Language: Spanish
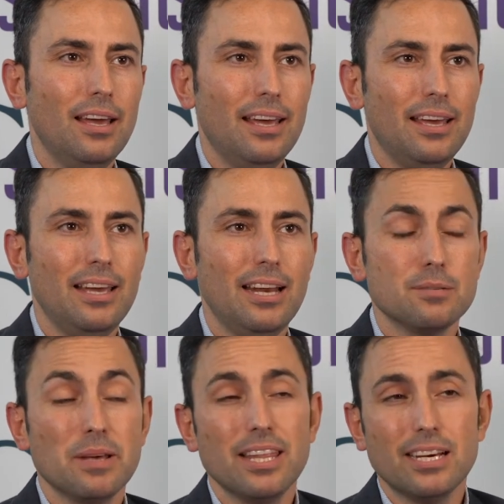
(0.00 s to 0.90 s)
eh,
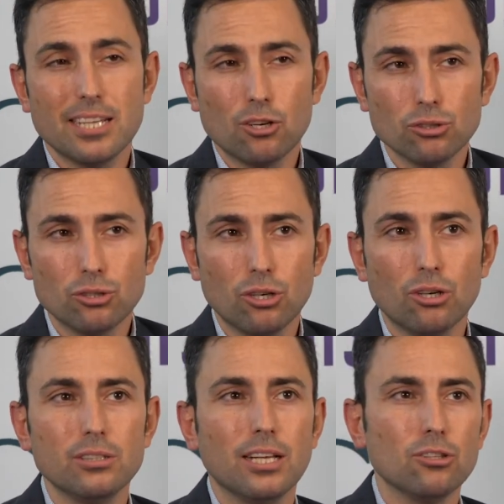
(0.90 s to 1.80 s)
las medidas de
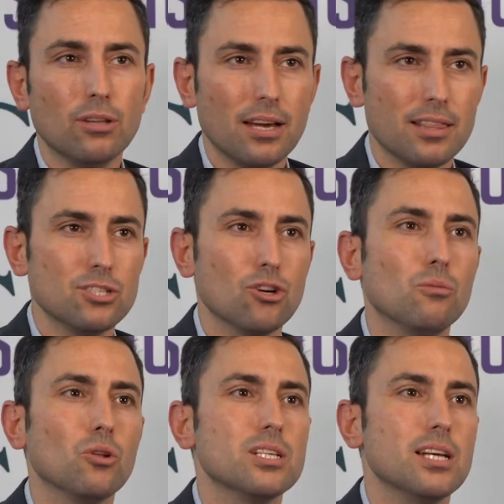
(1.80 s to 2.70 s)
control, tanto de acceso
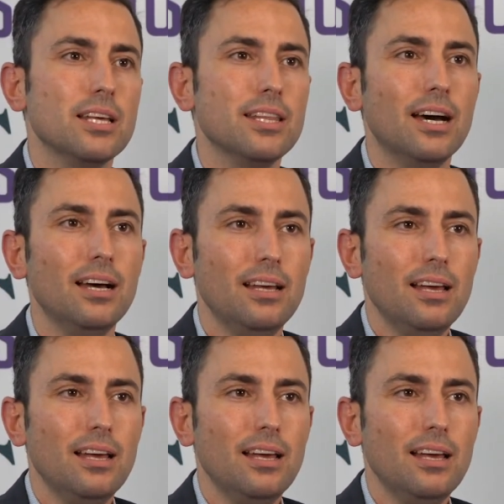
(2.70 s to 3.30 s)
como de salida,